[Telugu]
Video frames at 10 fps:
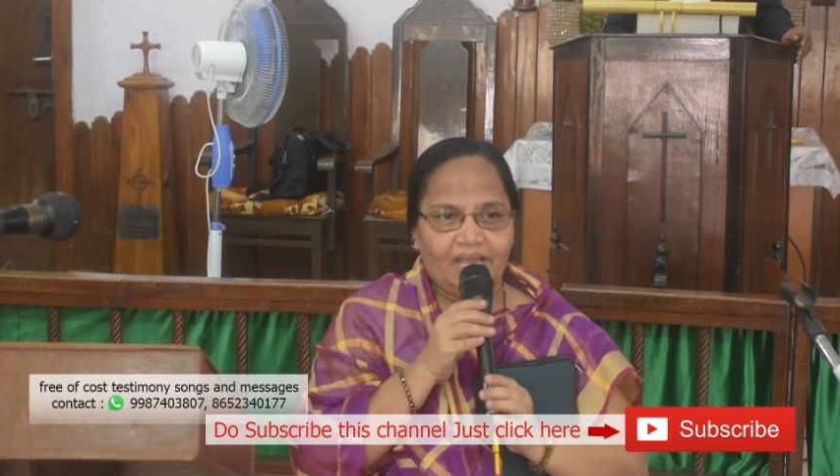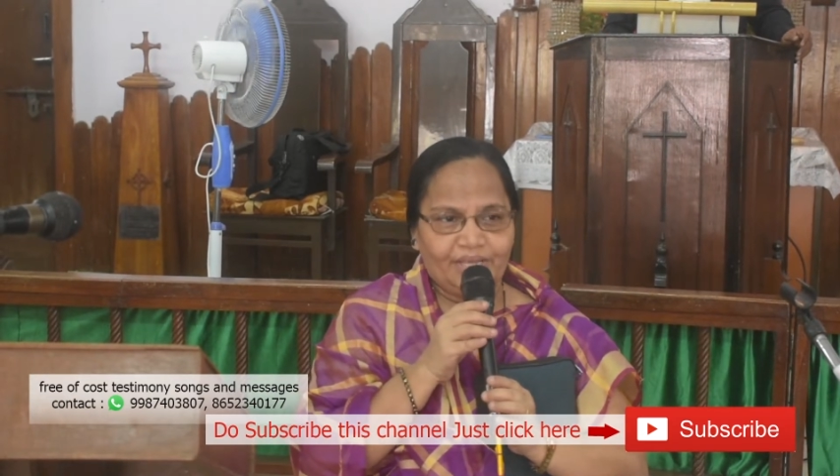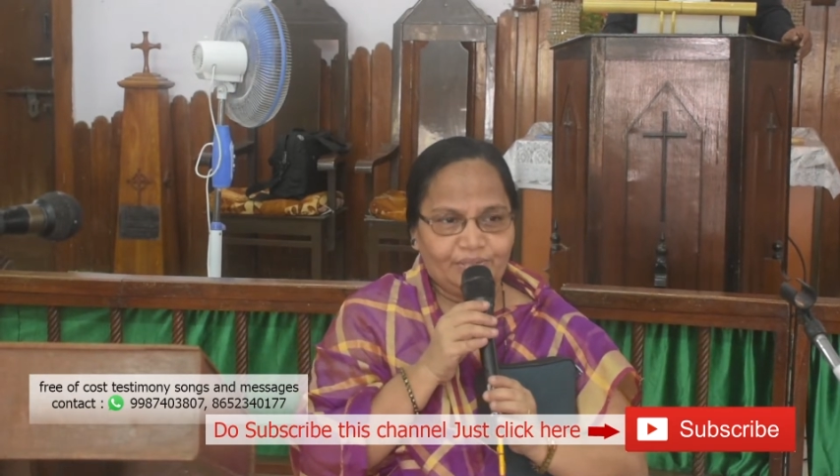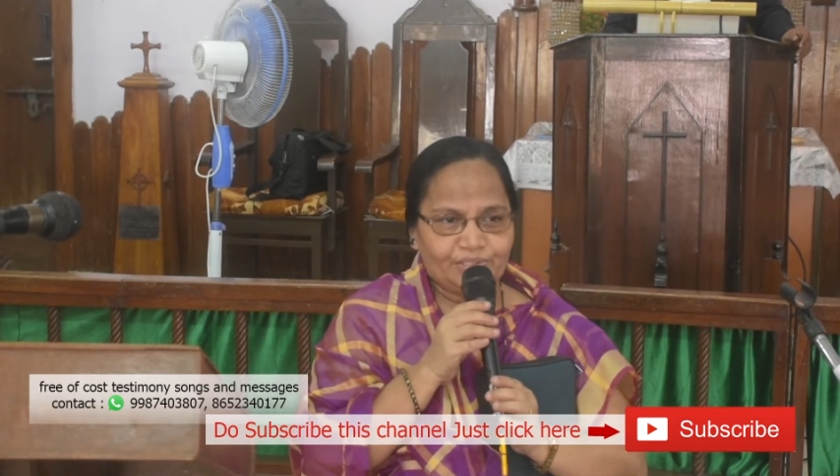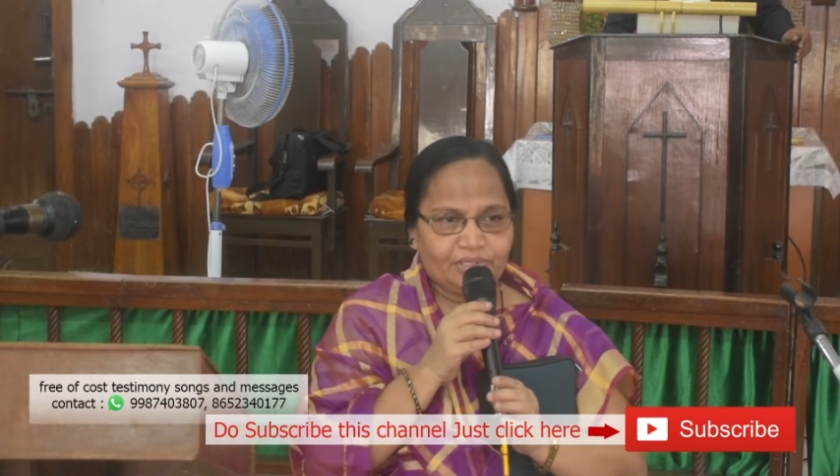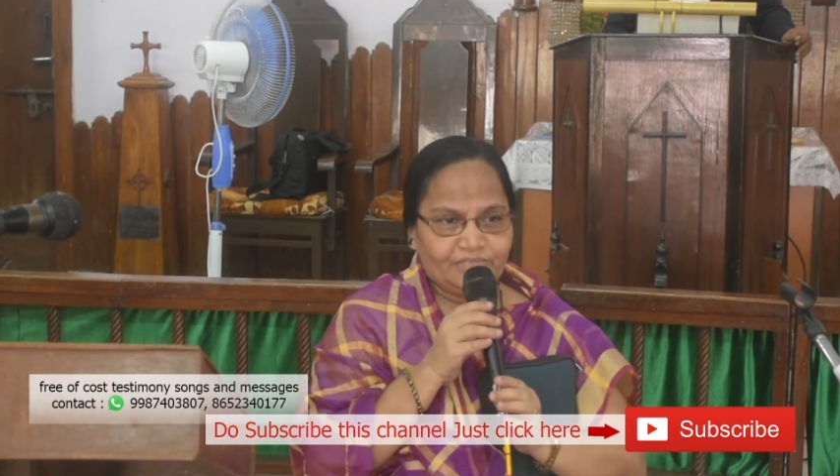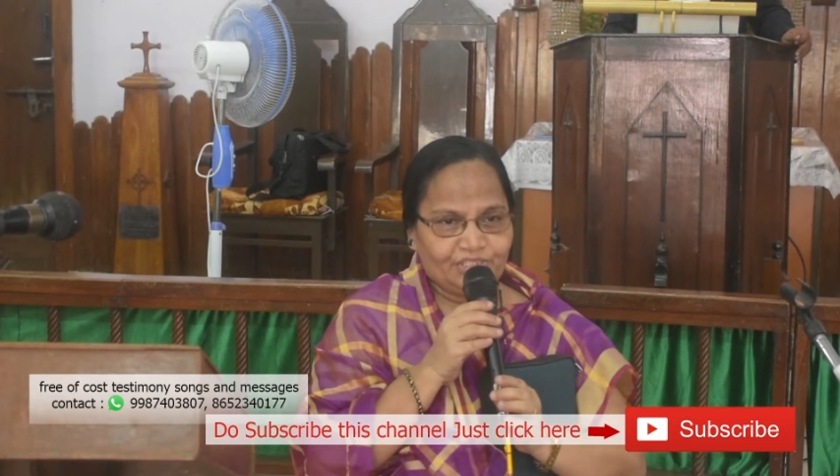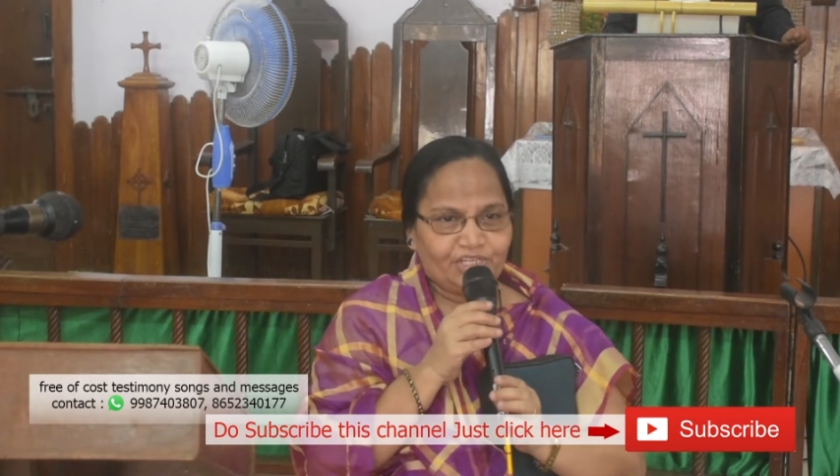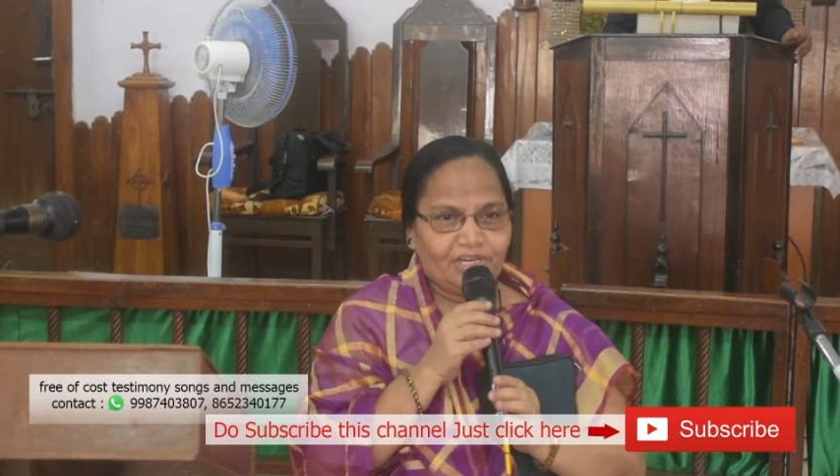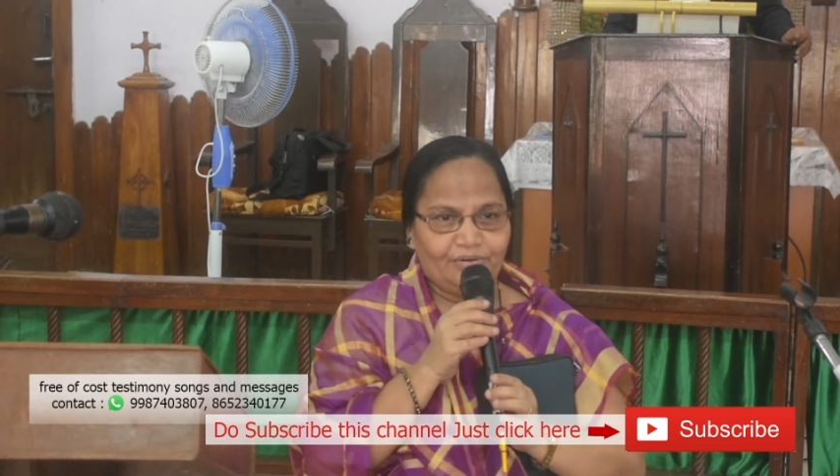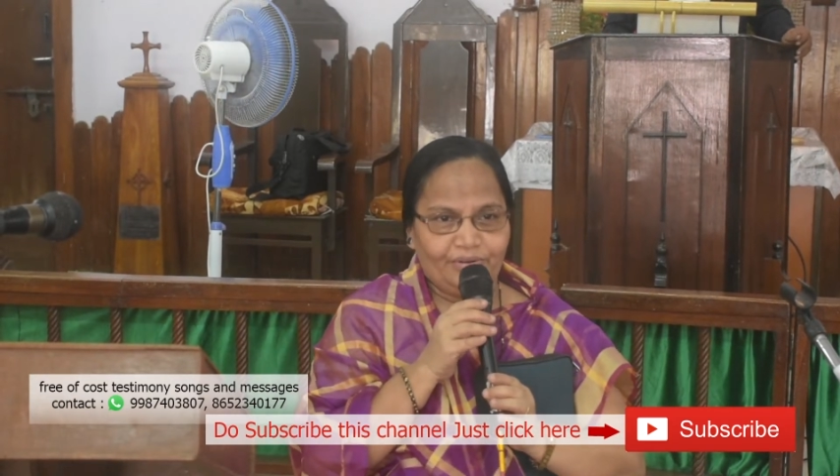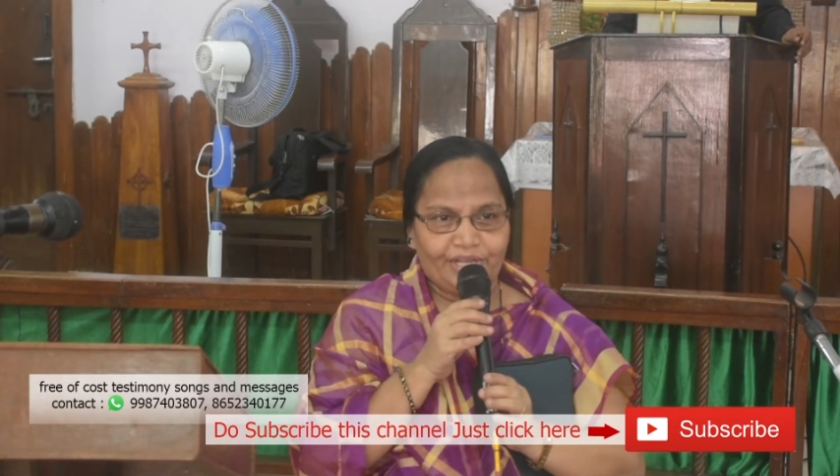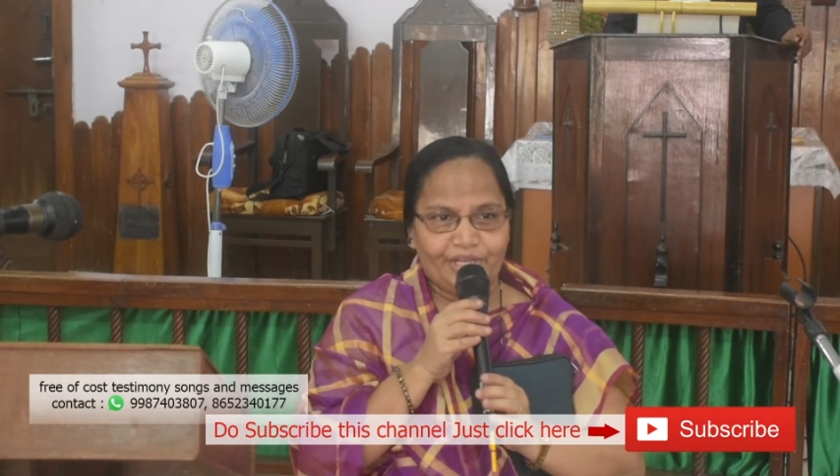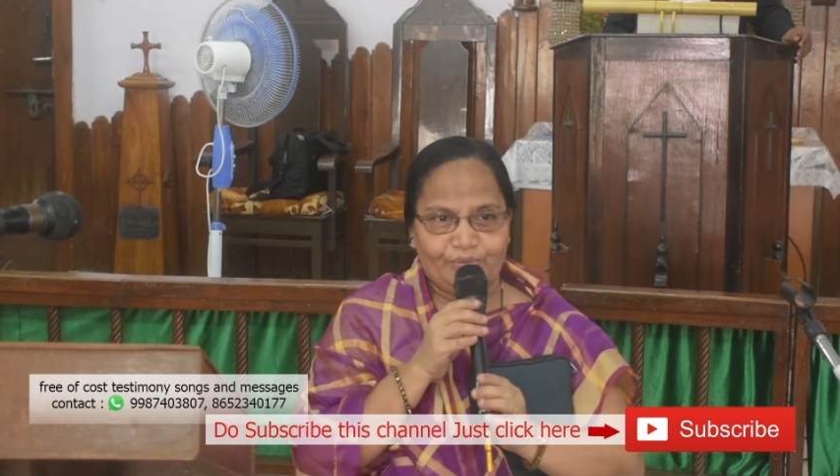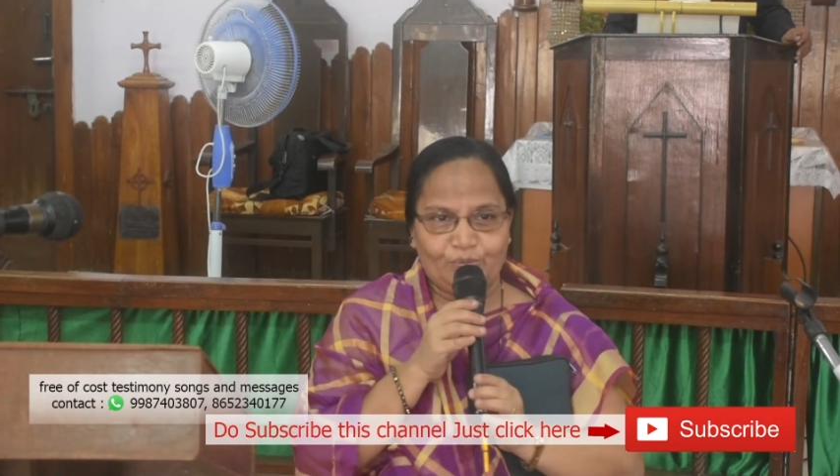ఐదు సంవత్సరాలు
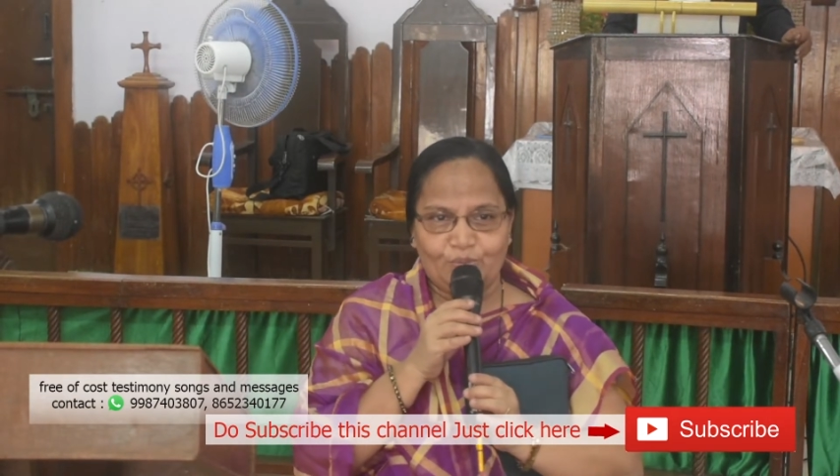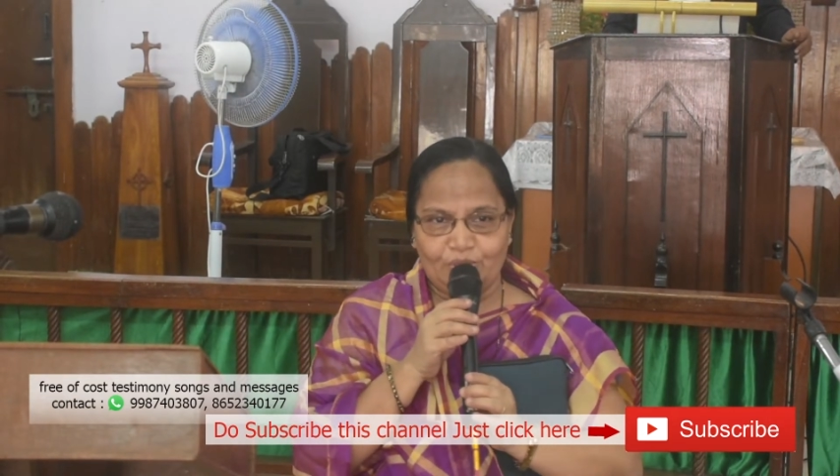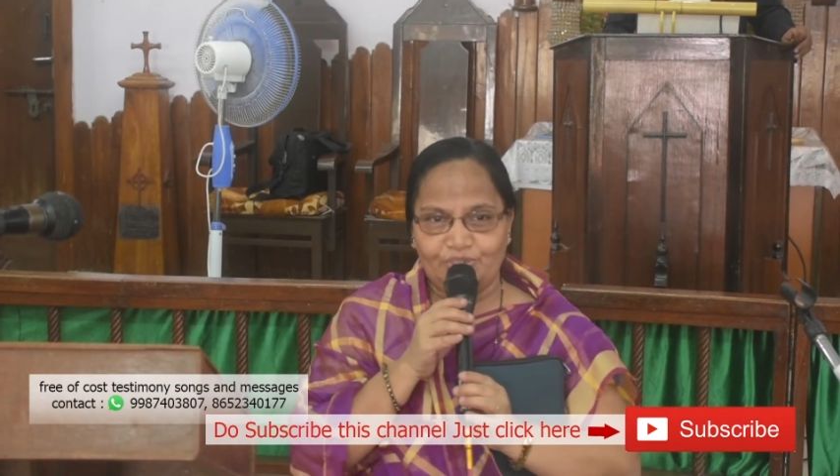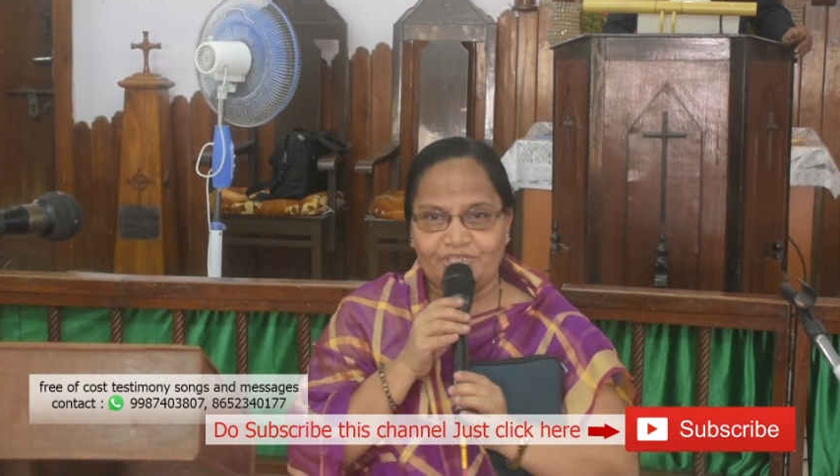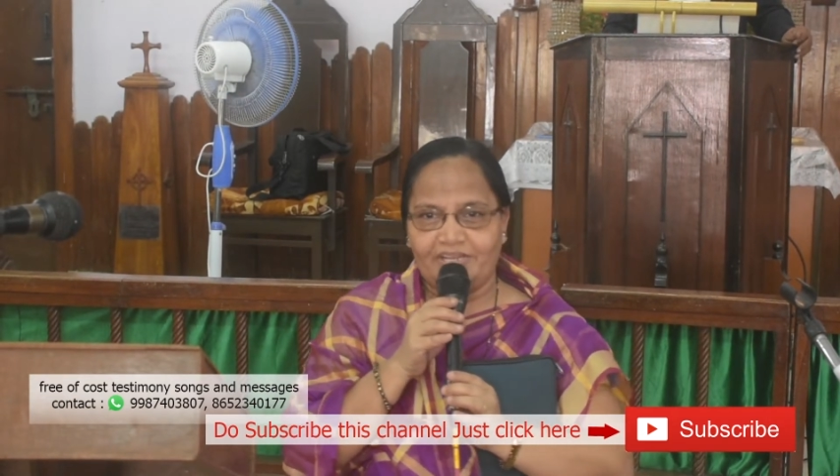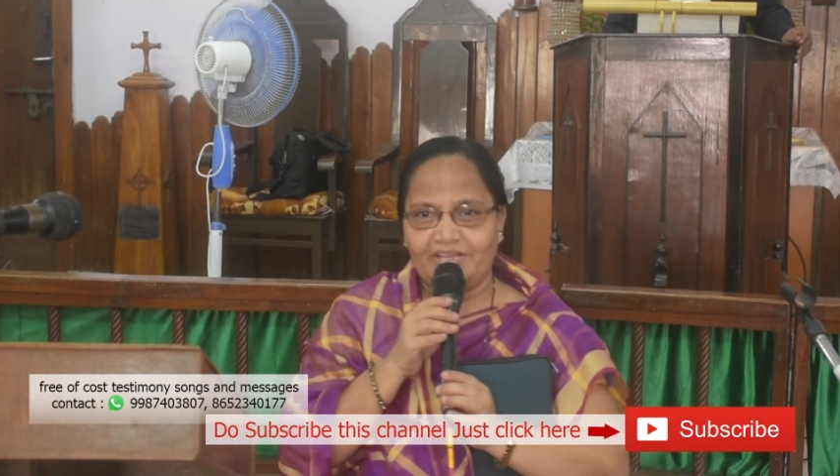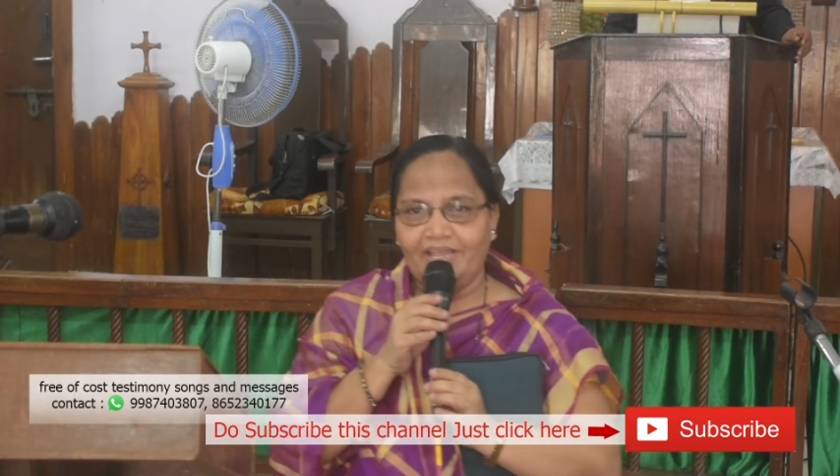ఉంటాయేమో బహుశా